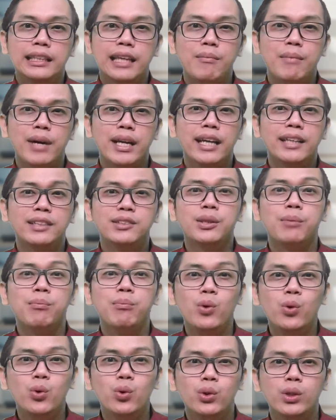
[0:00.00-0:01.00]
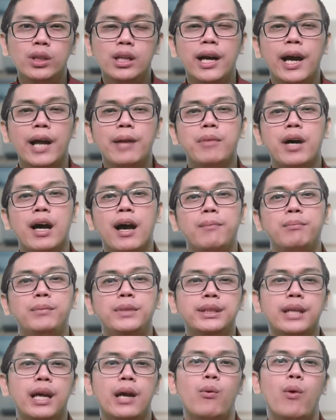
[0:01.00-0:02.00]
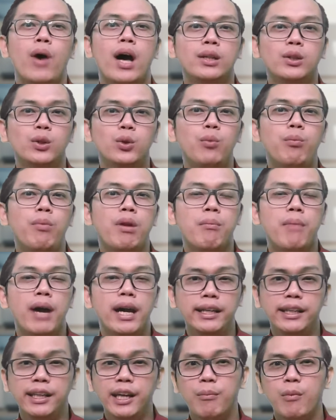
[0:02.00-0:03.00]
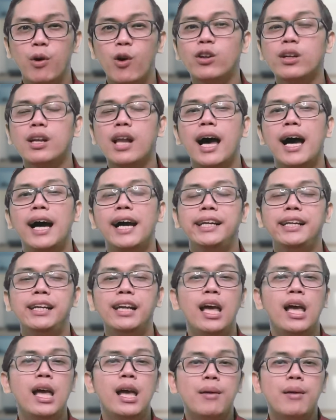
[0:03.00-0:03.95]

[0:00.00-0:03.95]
kenyamanan semu dengan menghabiskan waktu bermain game online,